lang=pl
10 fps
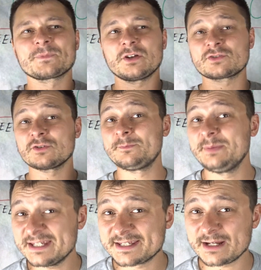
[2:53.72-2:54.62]

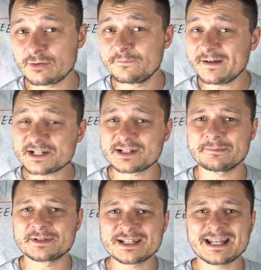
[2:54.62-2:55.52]
Osobiście
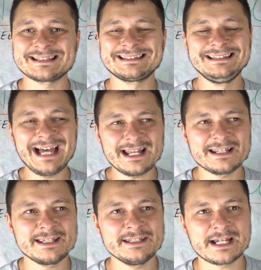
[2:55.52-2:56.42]
uważam, że
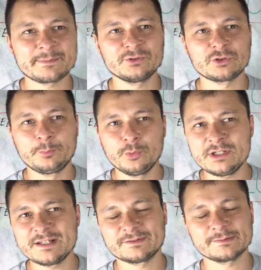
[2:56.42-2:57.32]
dalej jakby to
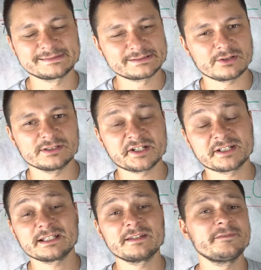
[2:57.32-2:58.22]
pójdzie w tą stronę, że
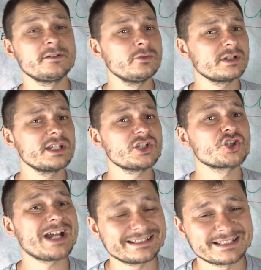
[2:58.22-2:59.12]
takie figurki
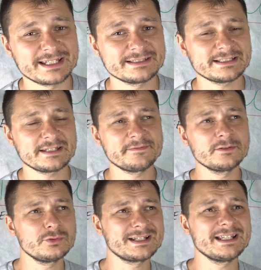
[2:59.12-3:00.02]
rzadkie, takie
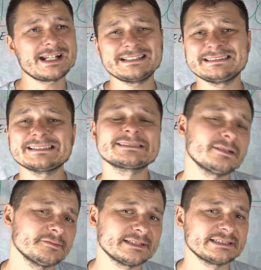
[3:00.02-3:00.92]
figurki
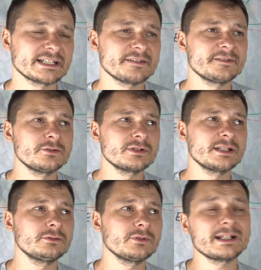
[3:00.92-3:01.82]
rarytasowe, takie
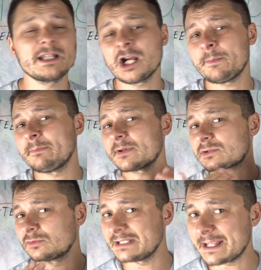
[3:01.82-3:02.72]
figurki, których Lego po
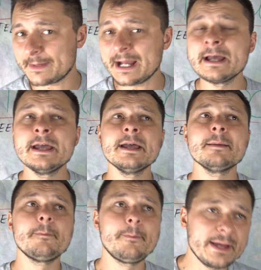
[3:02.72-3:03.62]
prostu nie ma,
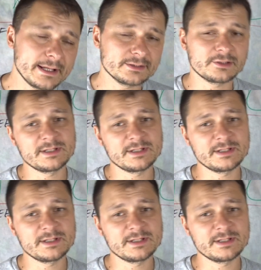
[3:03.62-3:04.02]
będą